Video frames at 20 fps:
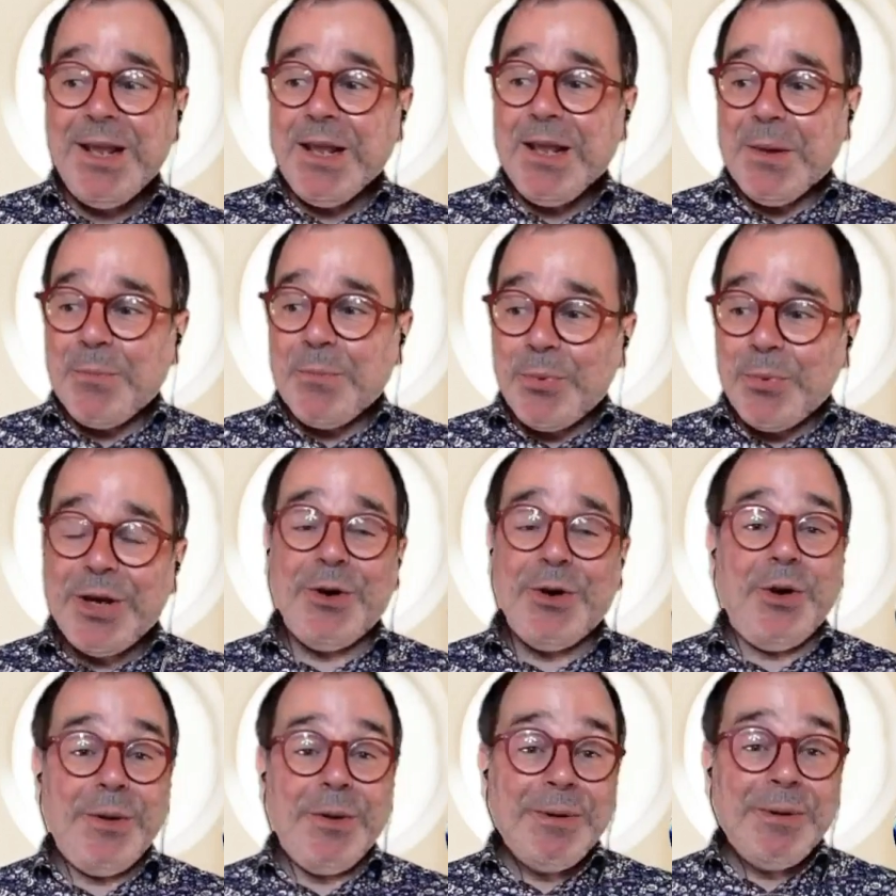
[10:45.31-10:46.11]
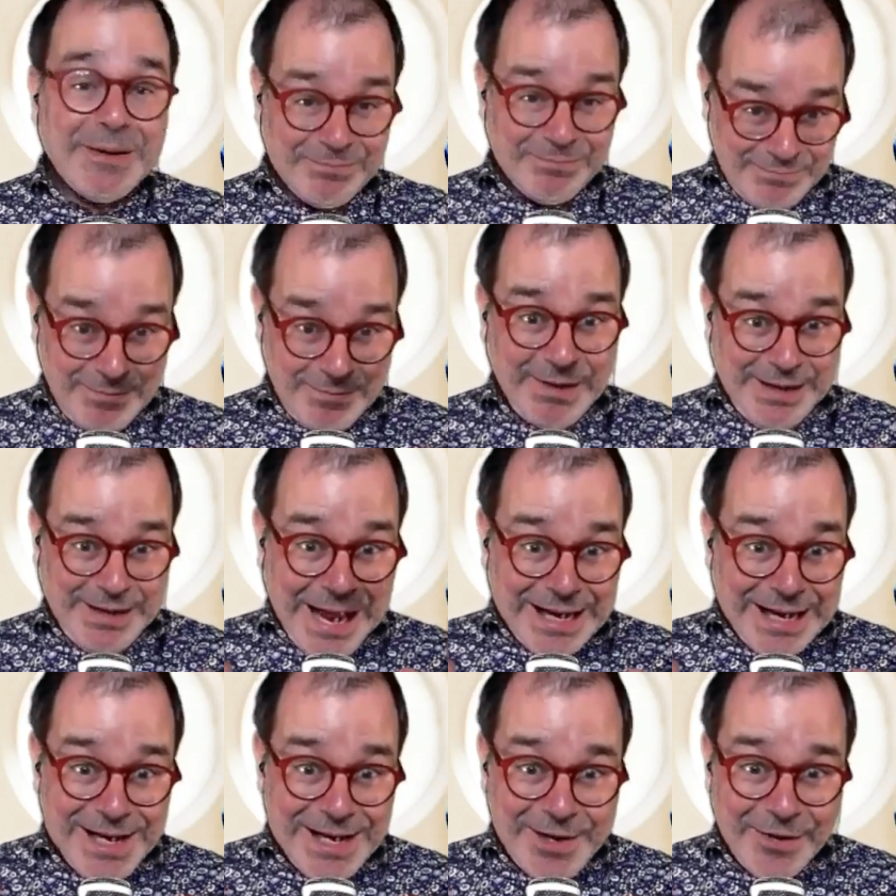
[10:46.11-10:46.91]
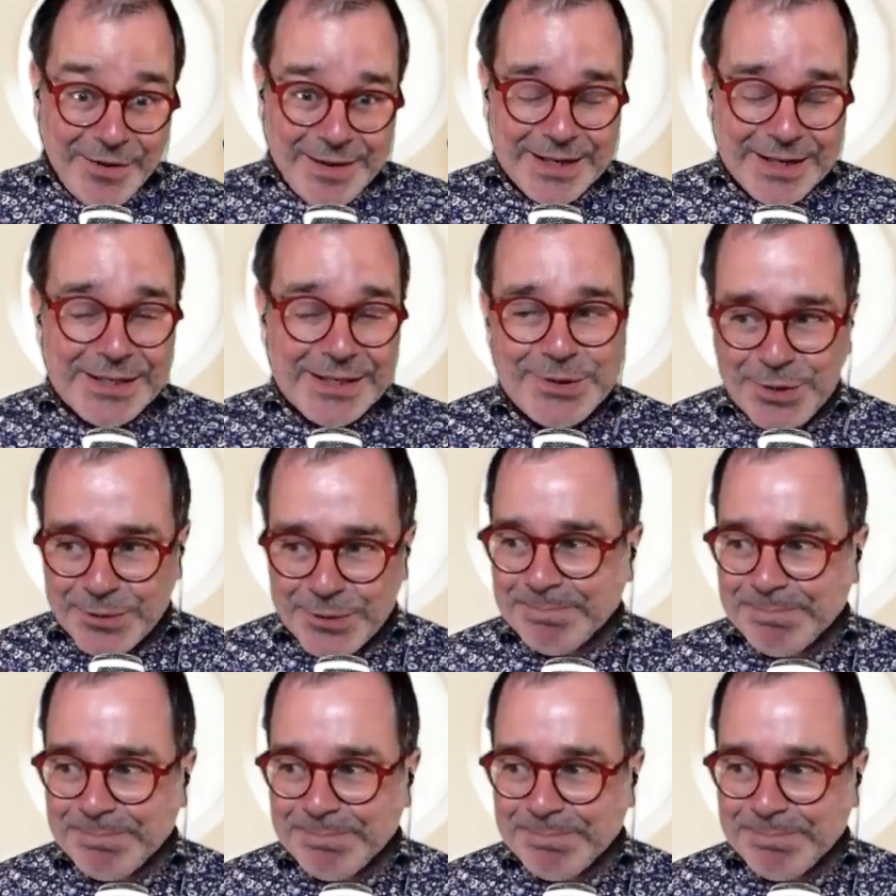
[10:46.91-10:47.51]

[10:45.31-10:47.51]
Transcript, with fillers: Bueno, eh, al hilo de esto,